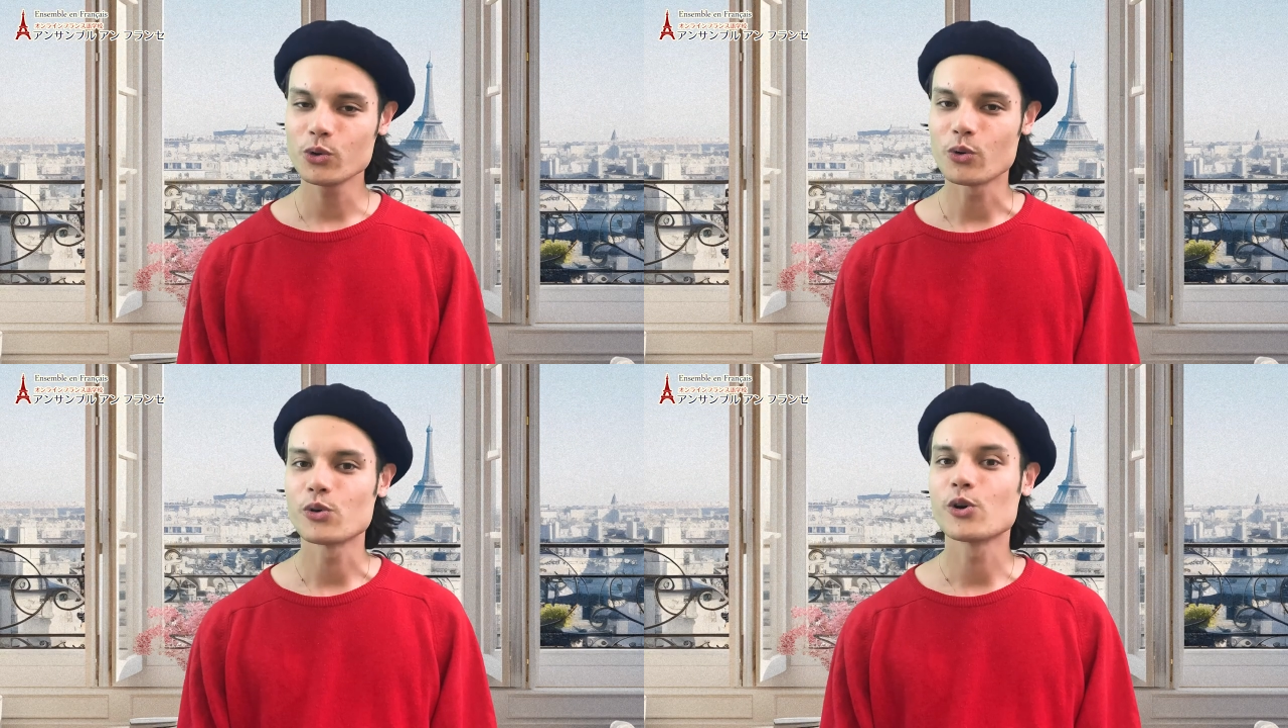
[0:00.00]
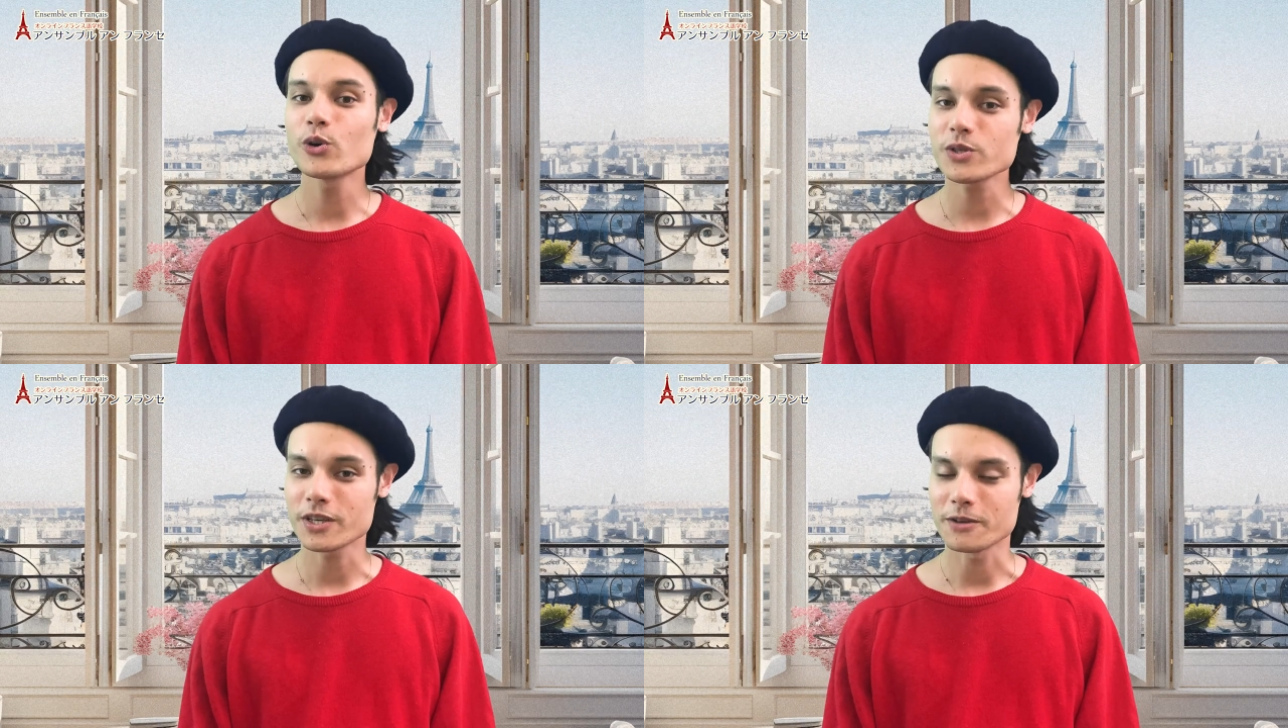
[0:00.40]
の
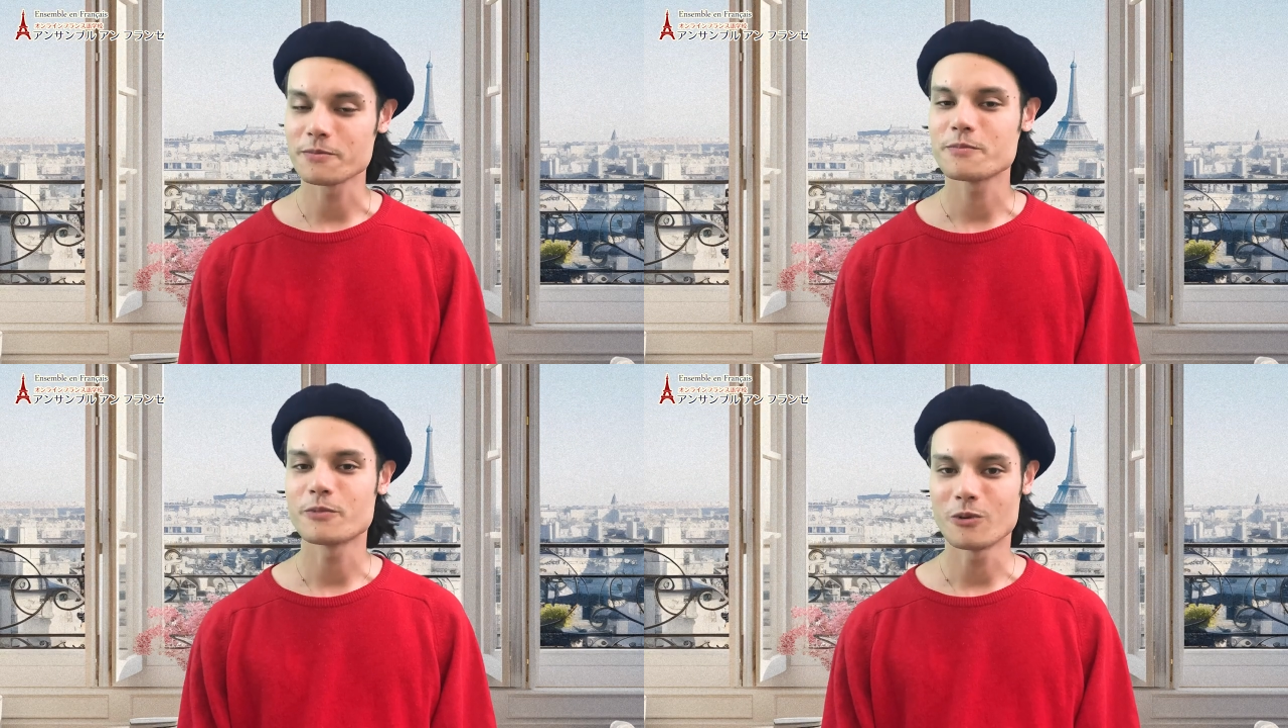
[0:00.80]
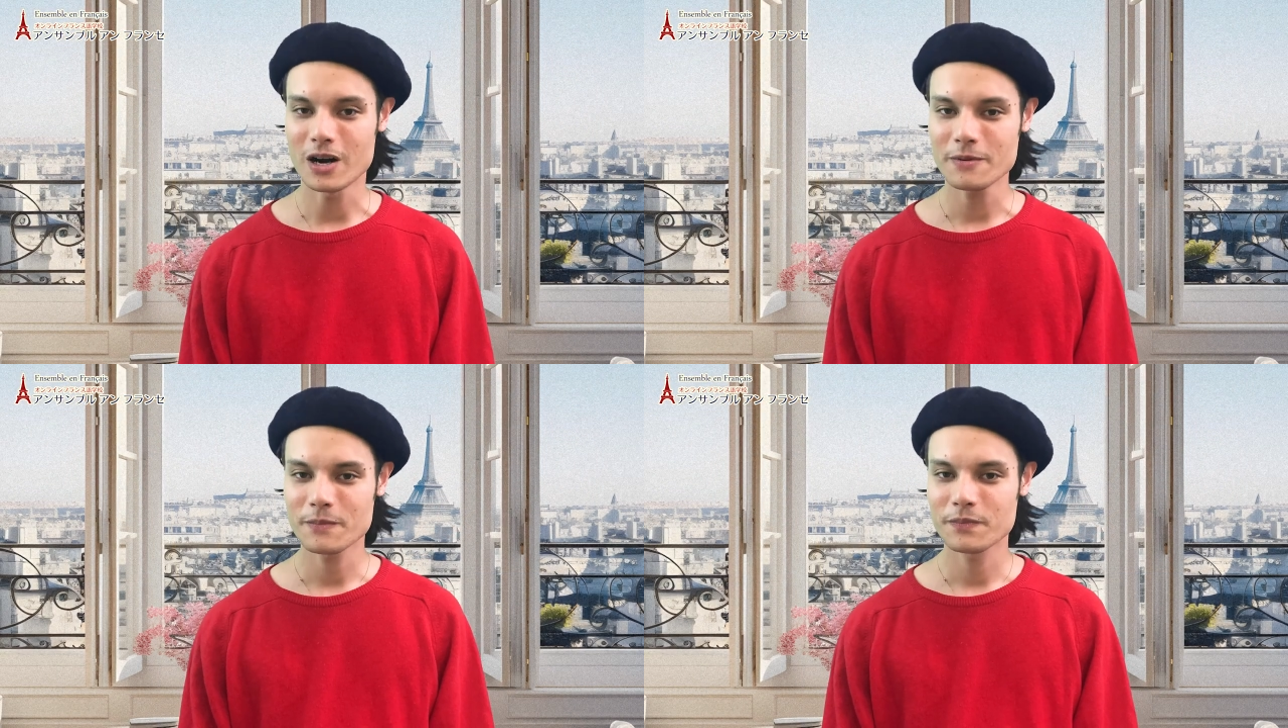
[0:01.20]
ロゼ
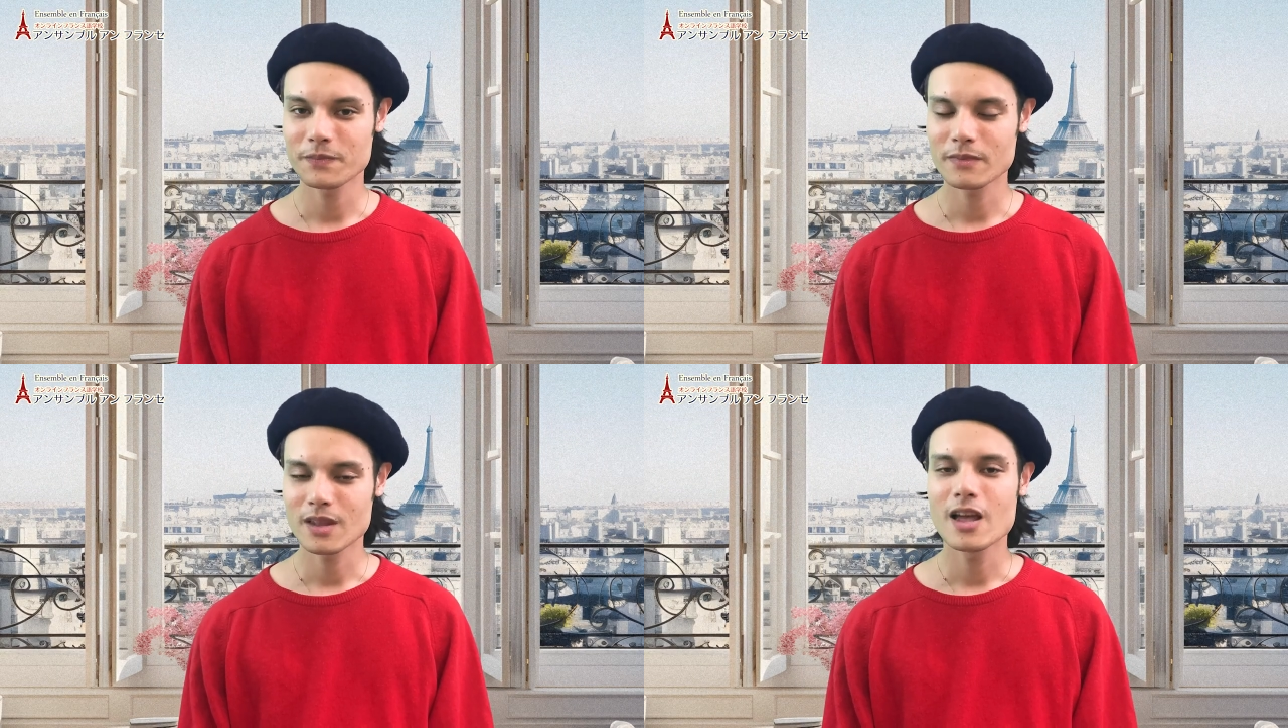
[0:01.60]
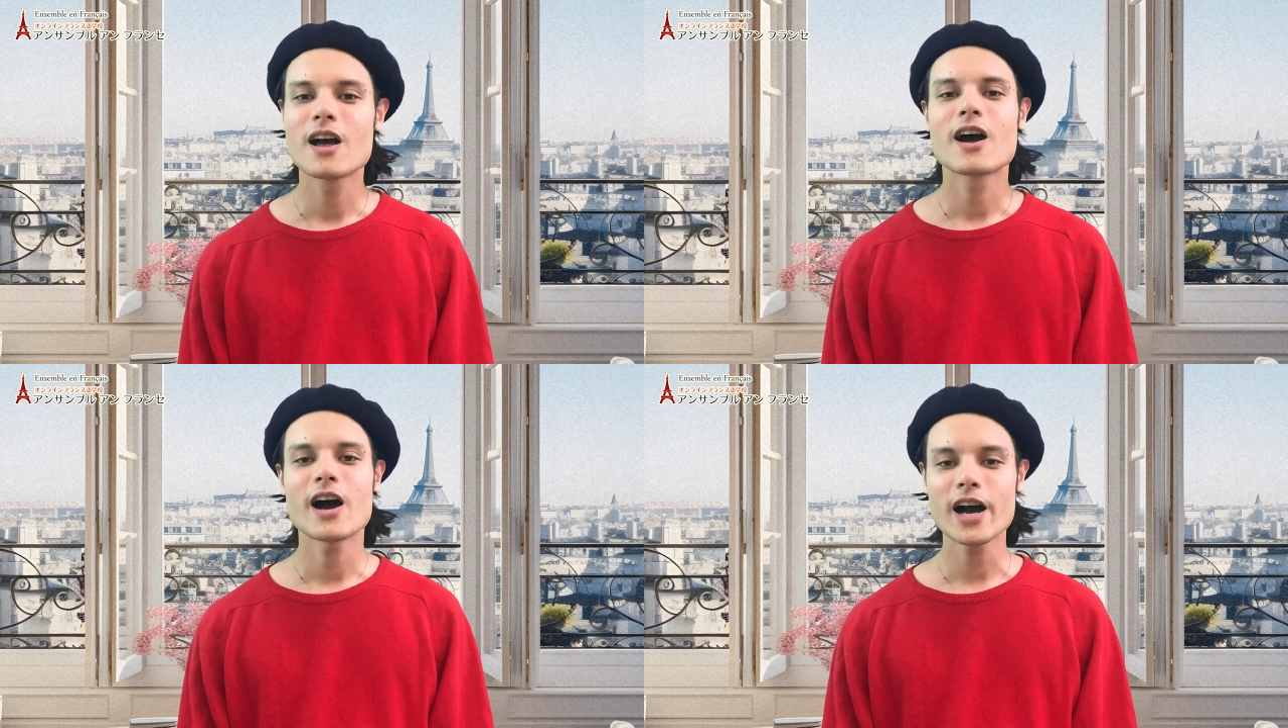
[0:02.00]
は、
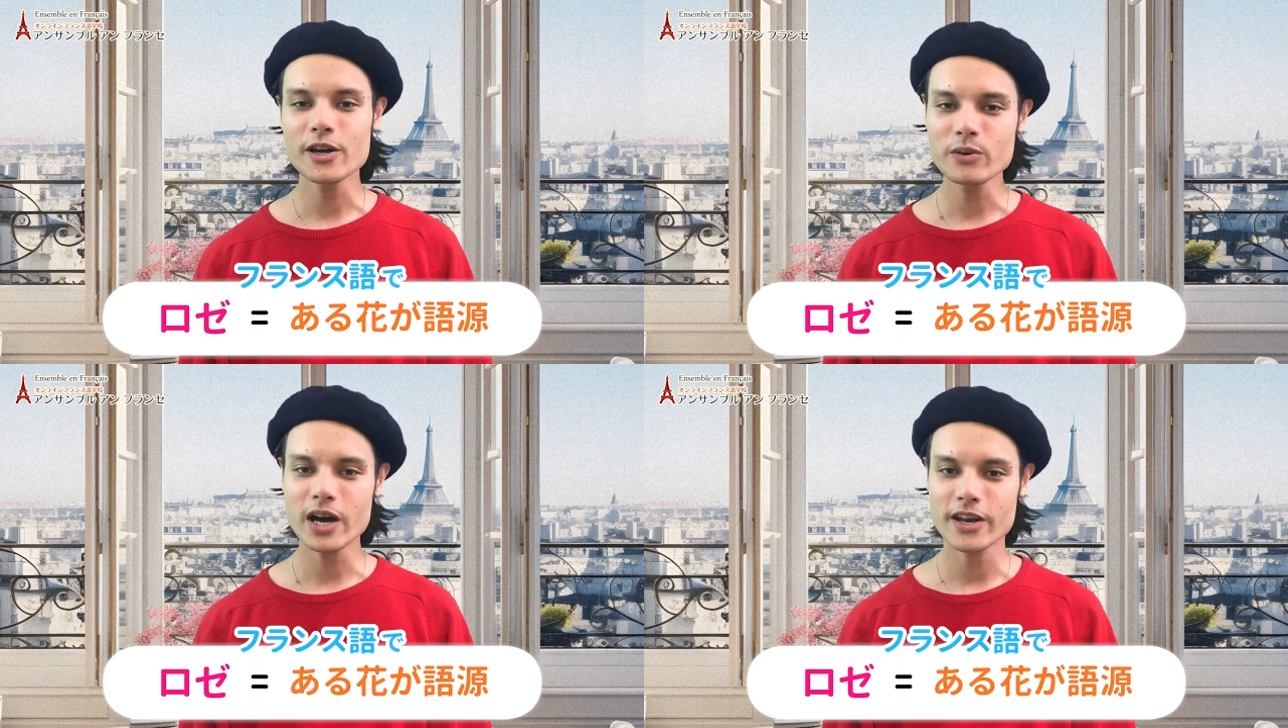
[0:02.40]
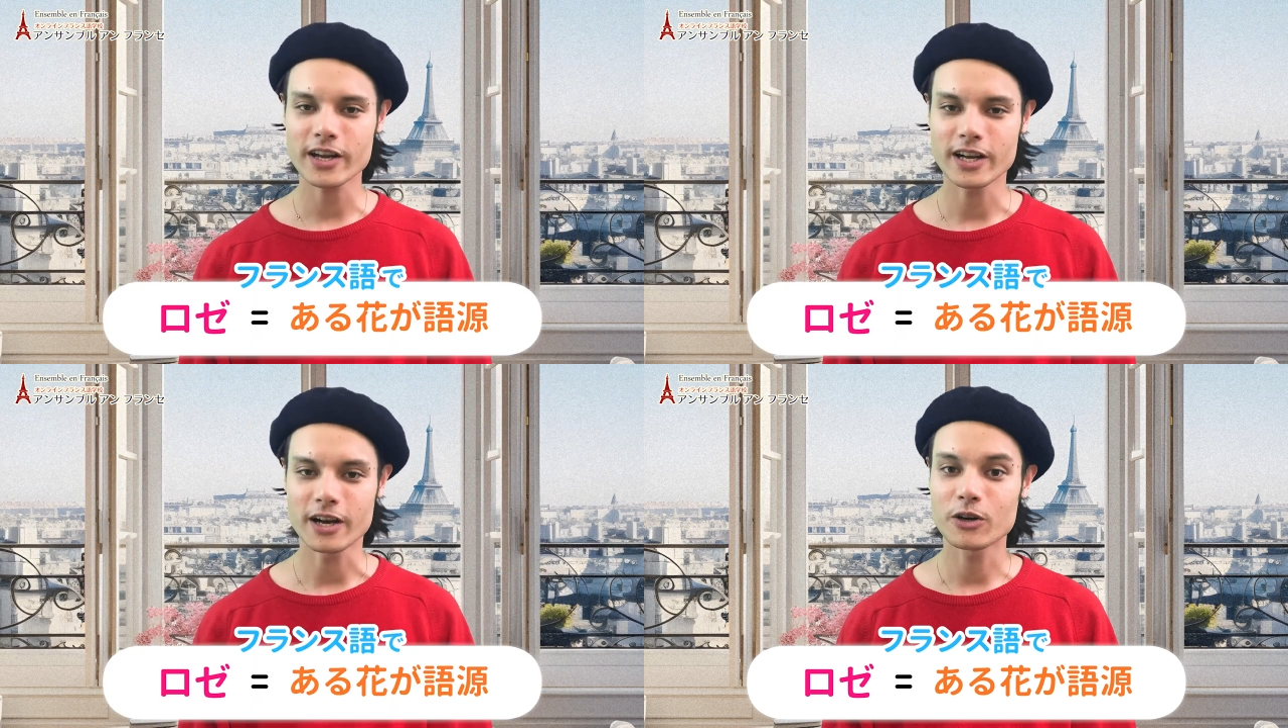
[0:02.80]
ある花が